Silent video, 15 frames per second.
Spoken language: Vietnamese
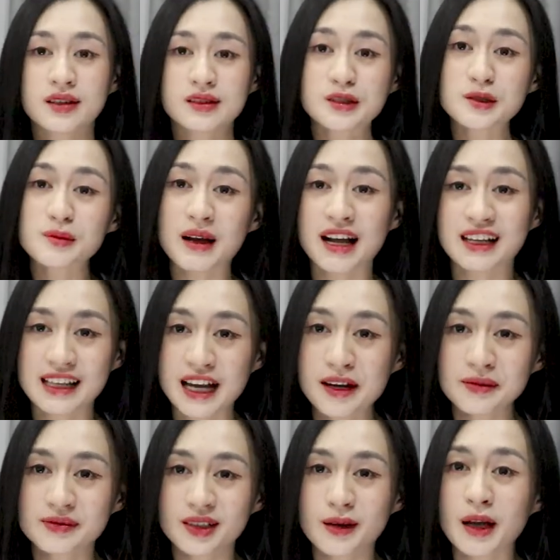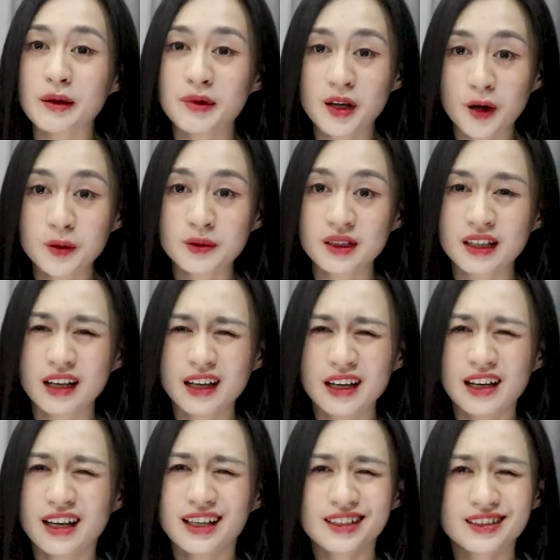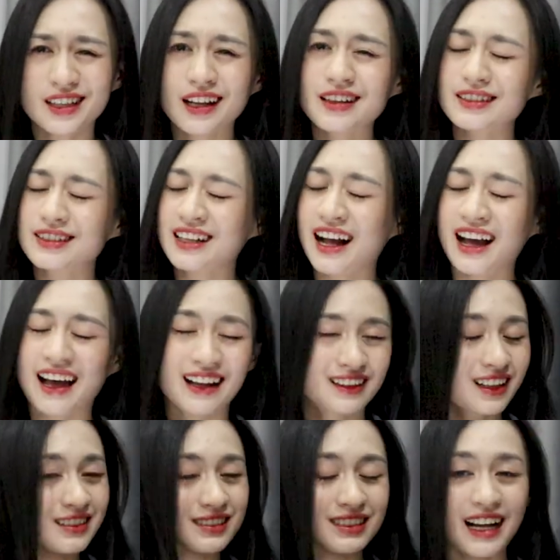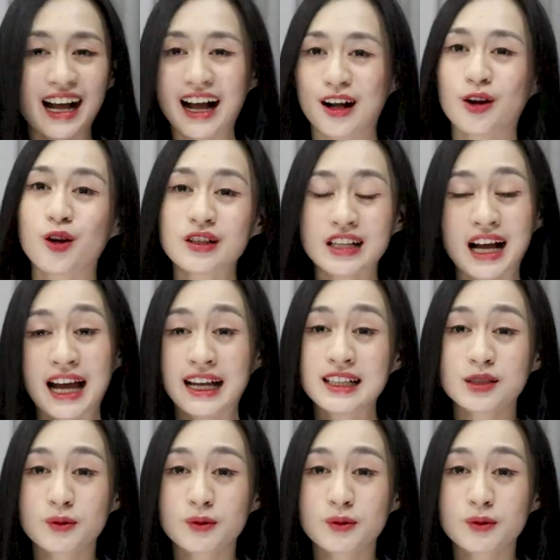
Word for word: Nhưng mà nhá, các bạn biết không, tất cả, tất cả con gái